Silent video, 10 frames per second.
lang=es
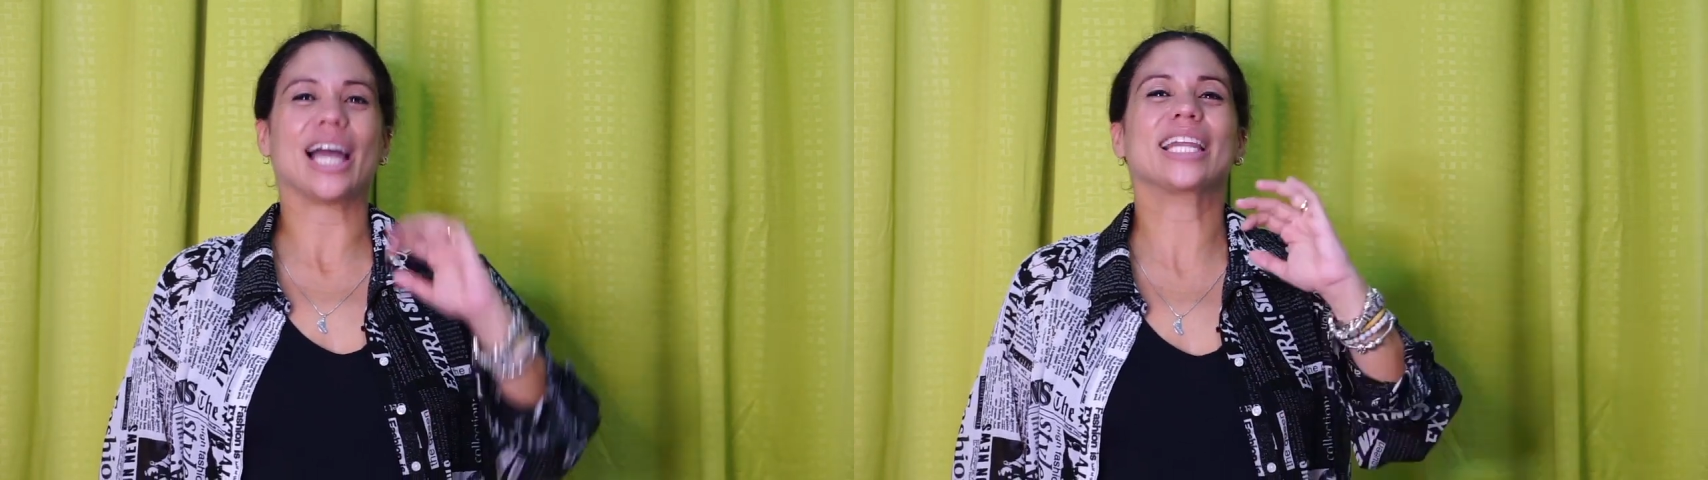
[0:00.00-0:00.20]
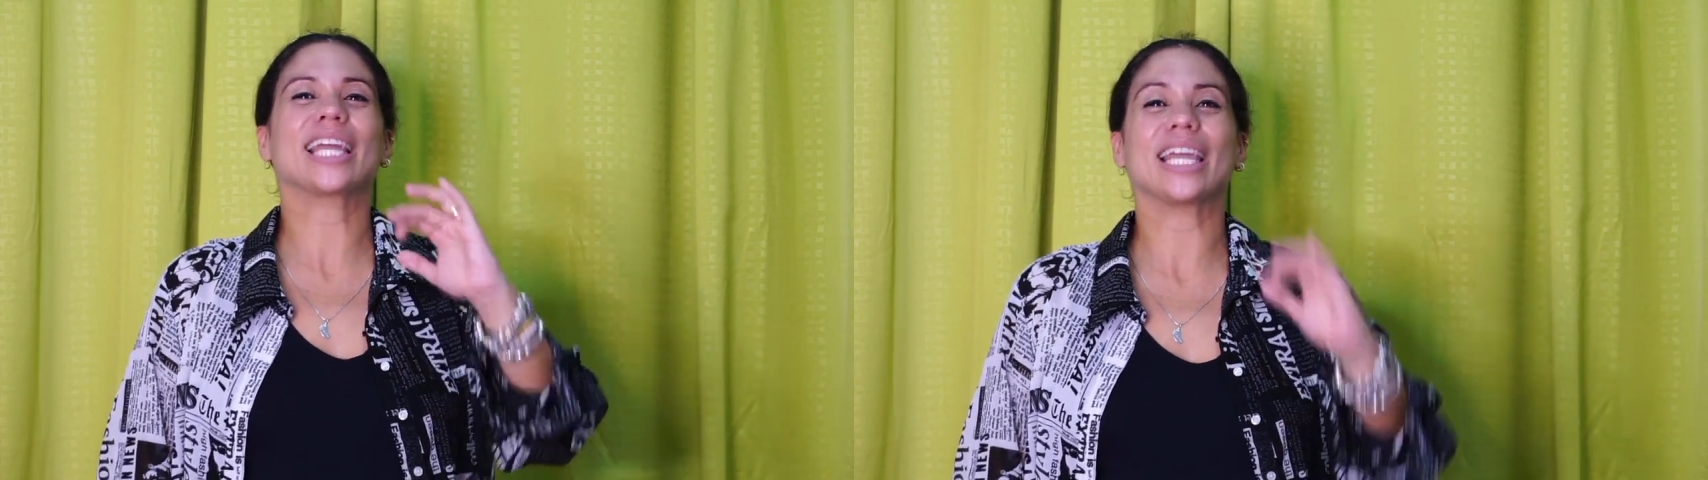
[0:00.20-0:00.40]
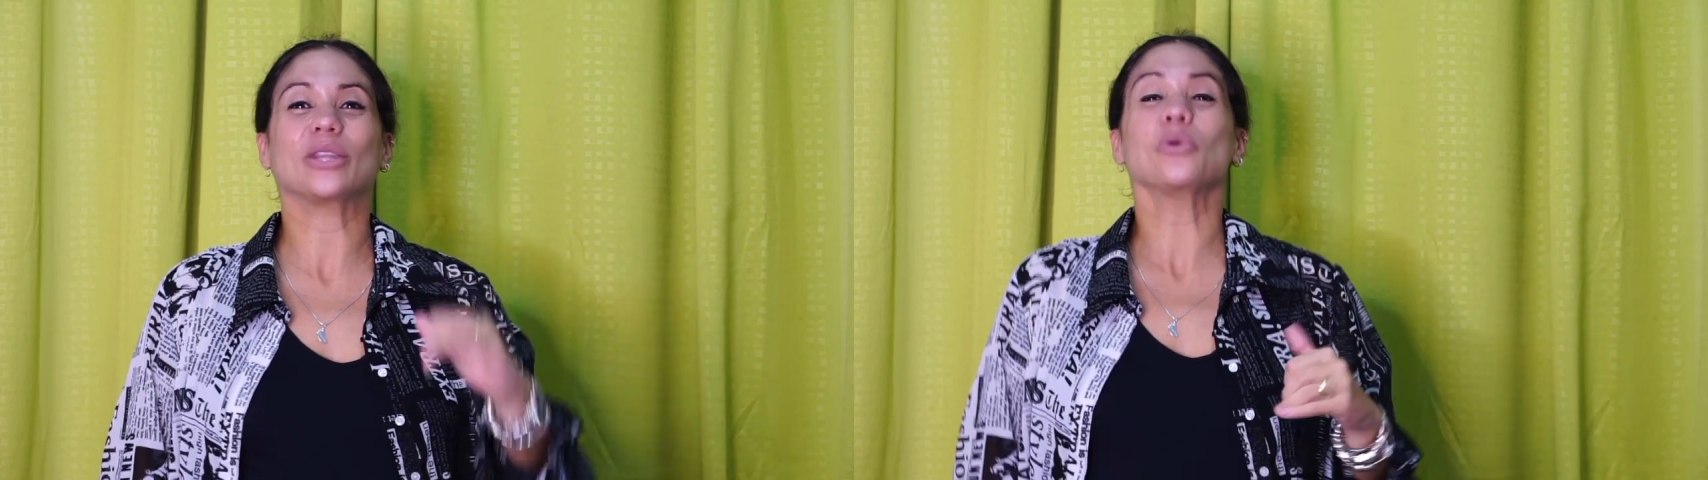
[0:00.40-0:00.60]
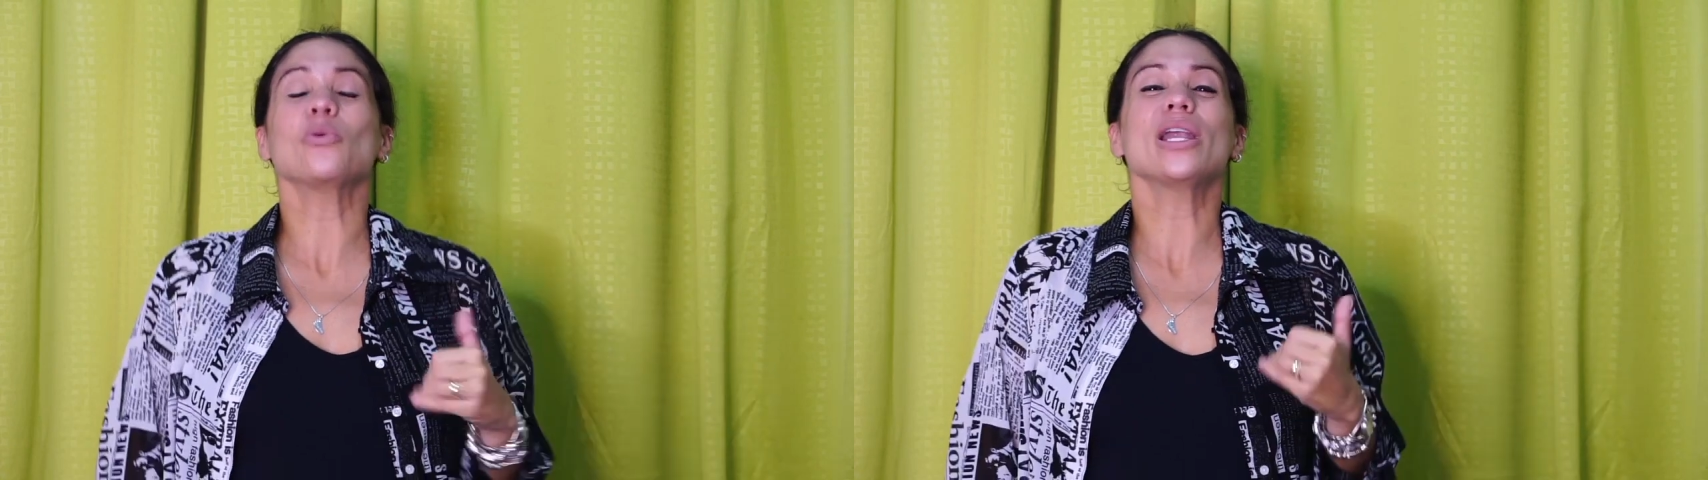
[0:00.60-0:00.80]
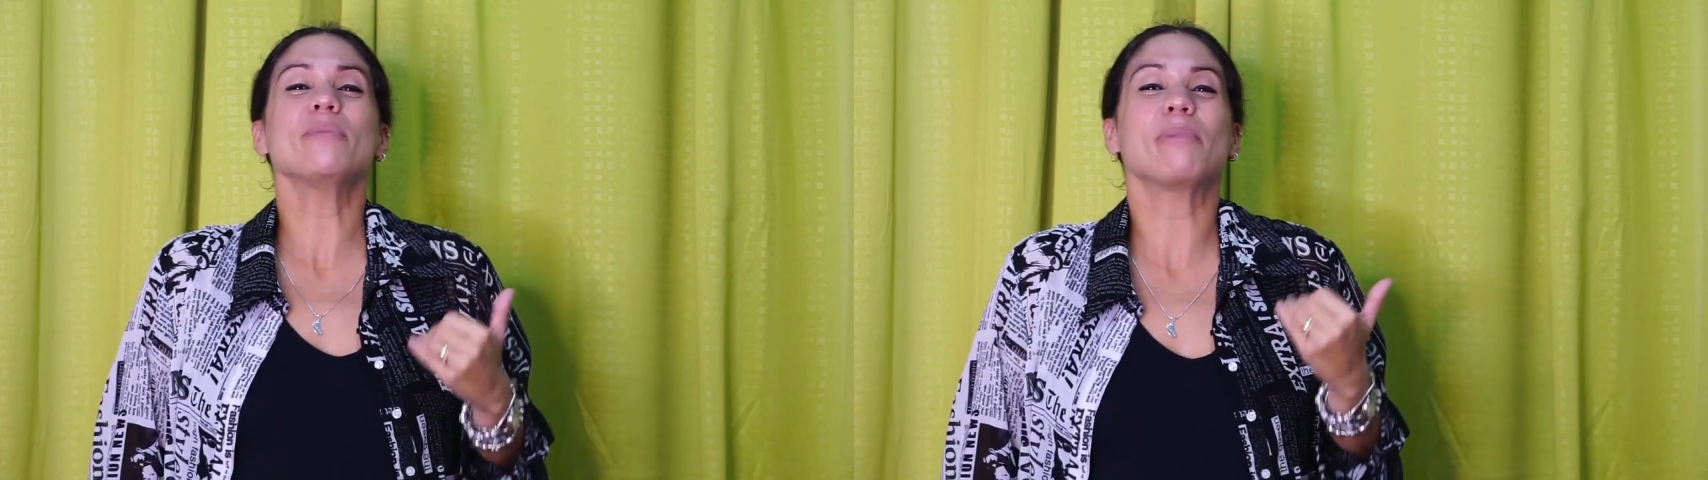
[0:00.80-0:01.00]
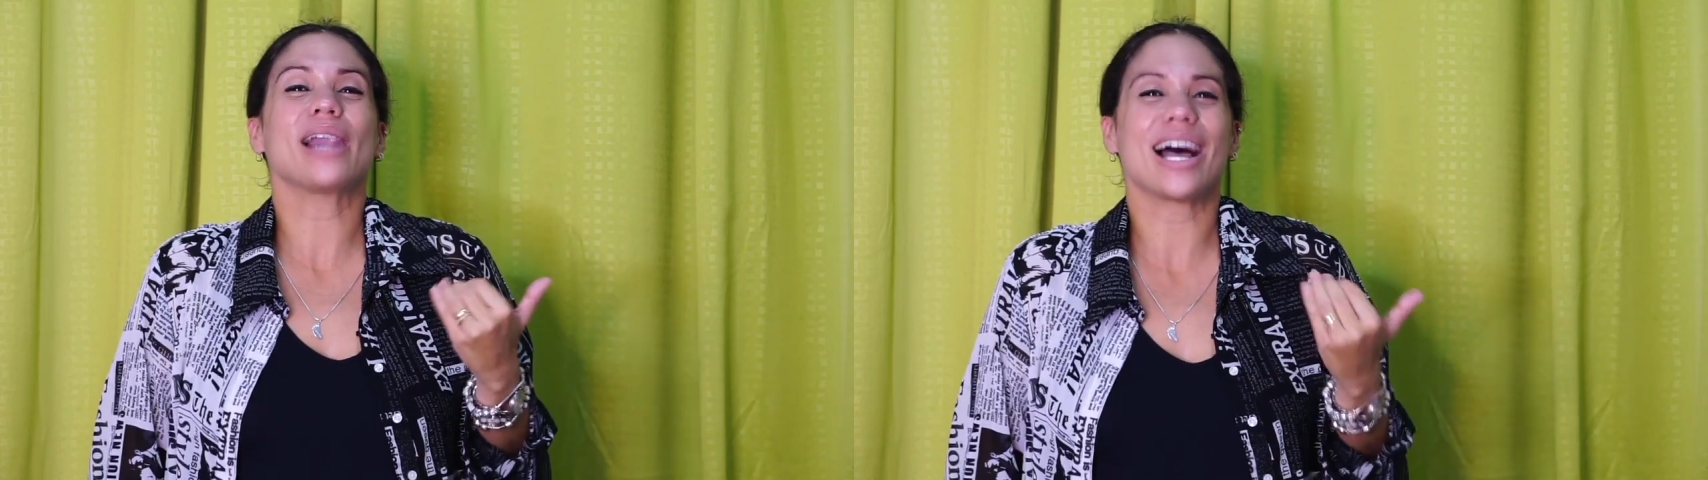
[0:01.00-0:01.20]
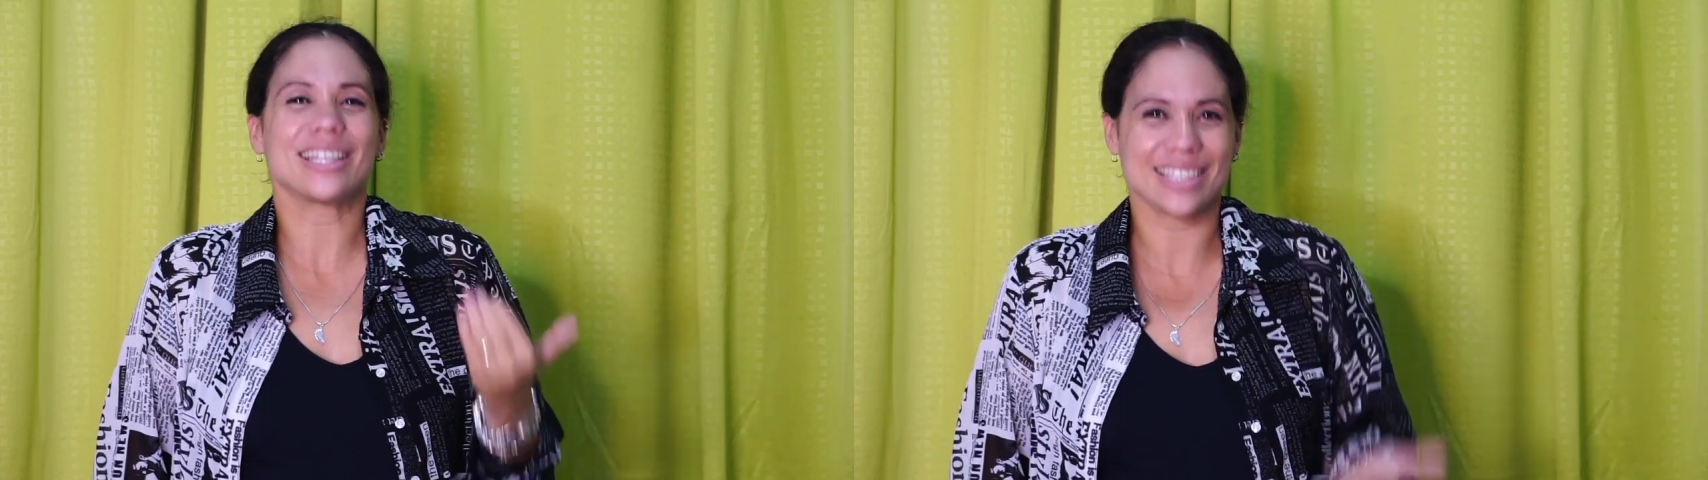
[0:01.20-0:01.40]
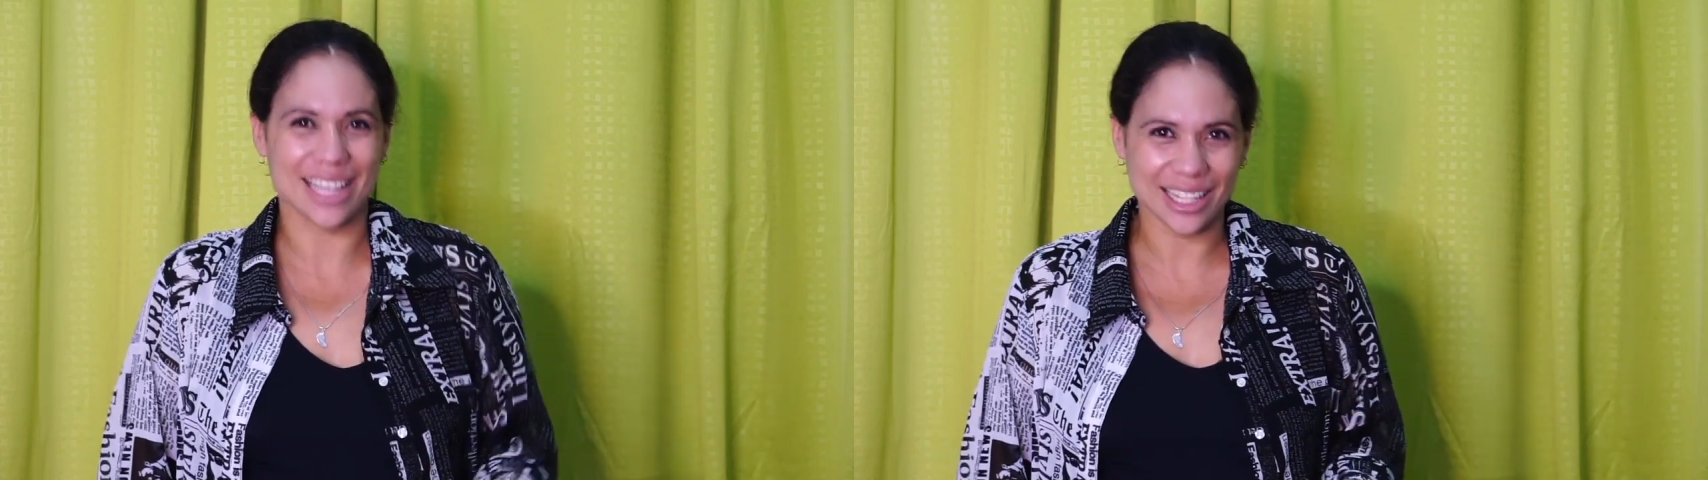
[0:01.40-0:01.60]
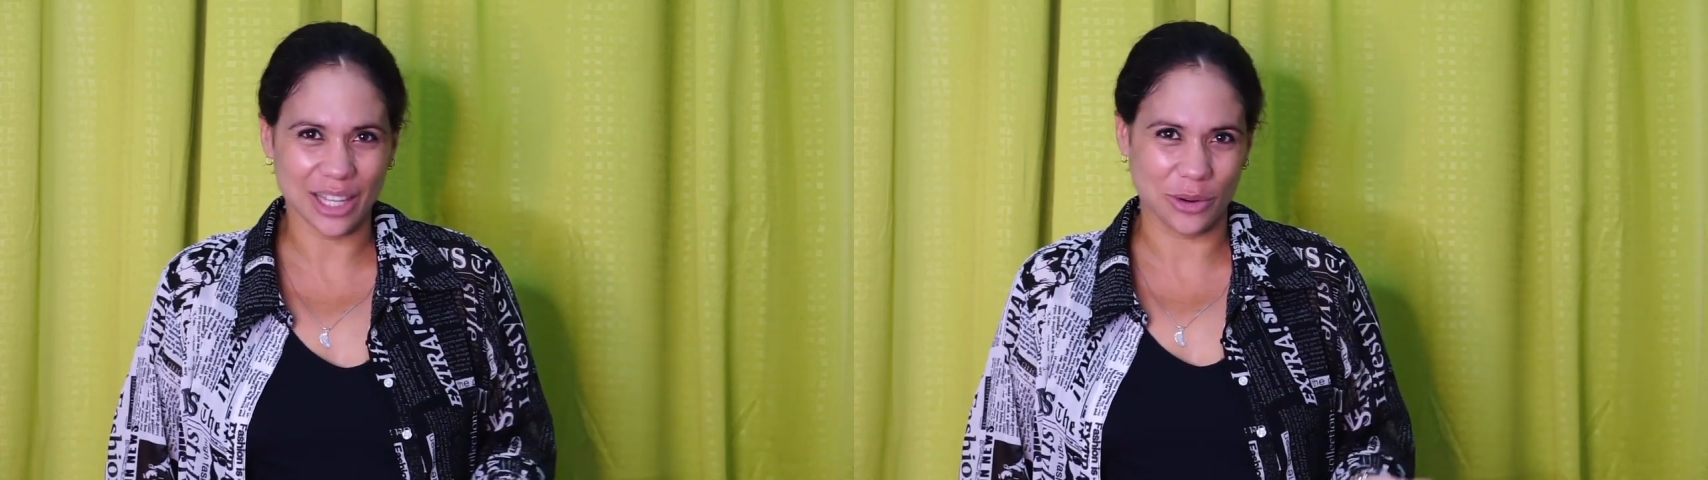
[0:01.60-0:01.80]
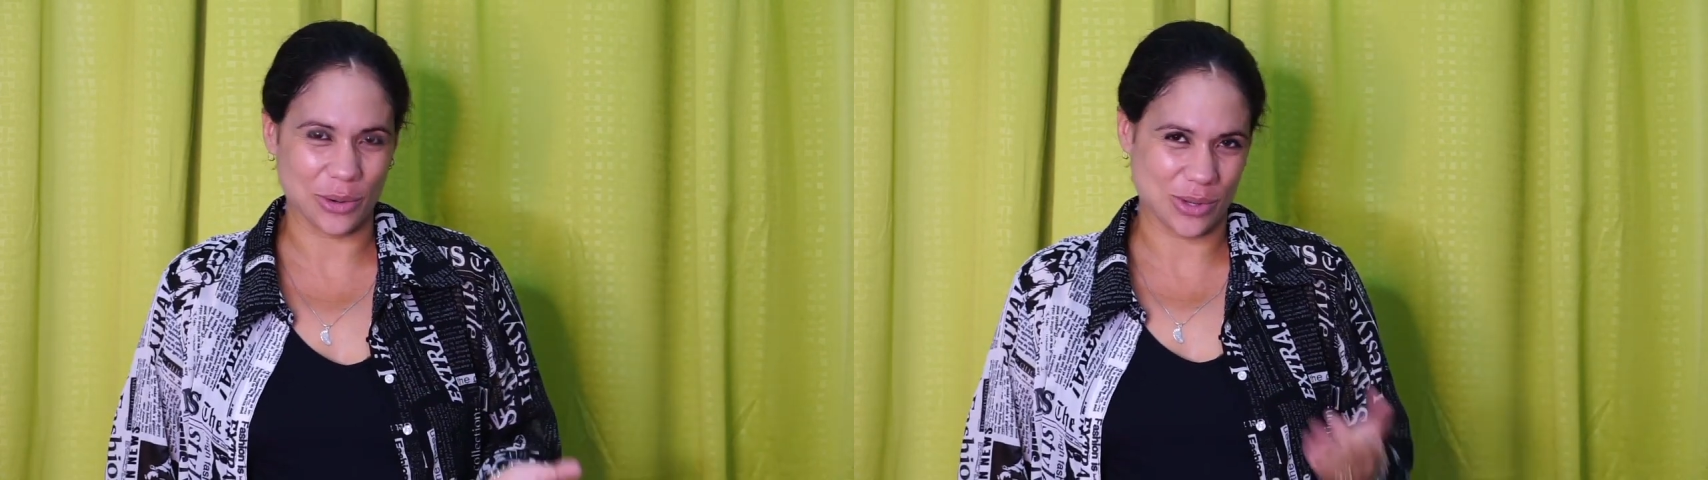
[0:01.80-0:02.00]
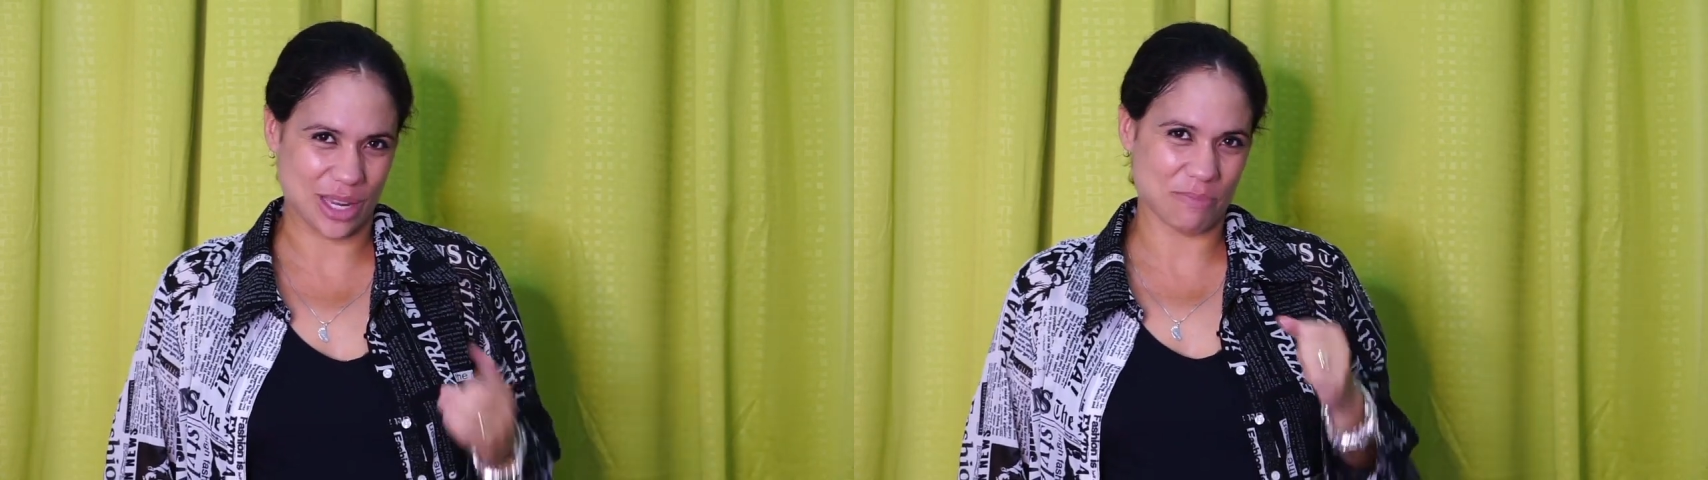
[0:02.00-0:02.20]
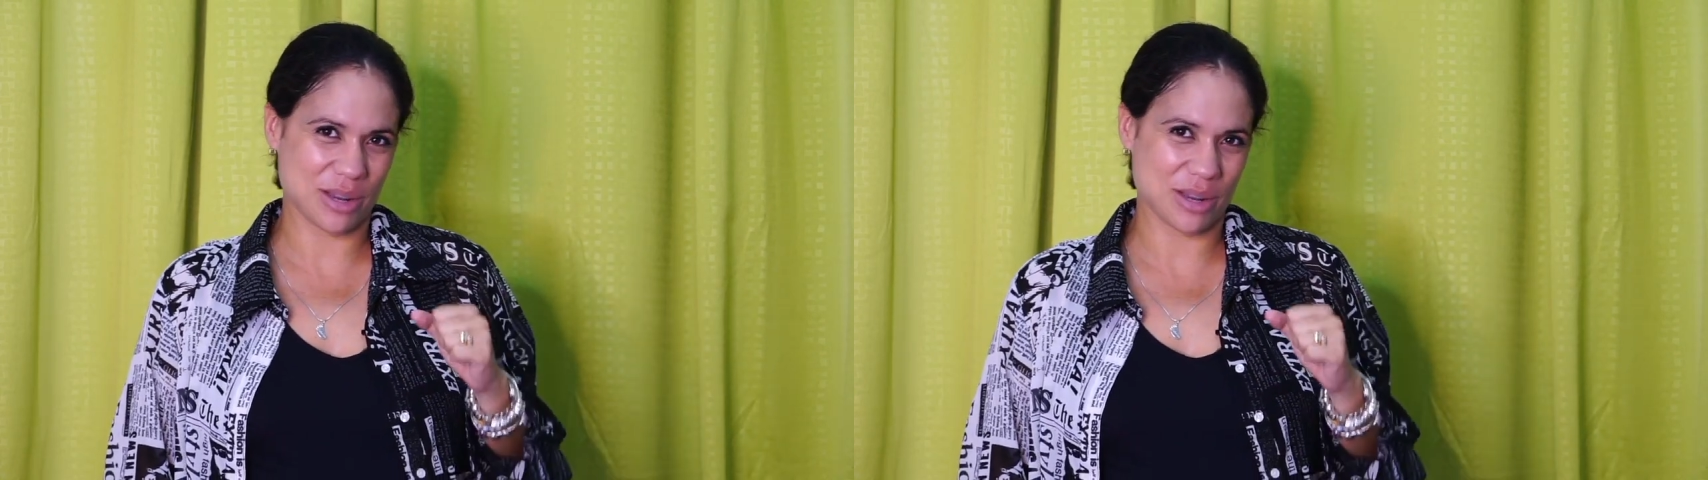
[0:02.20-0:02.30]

al que tuvo el placer de conocer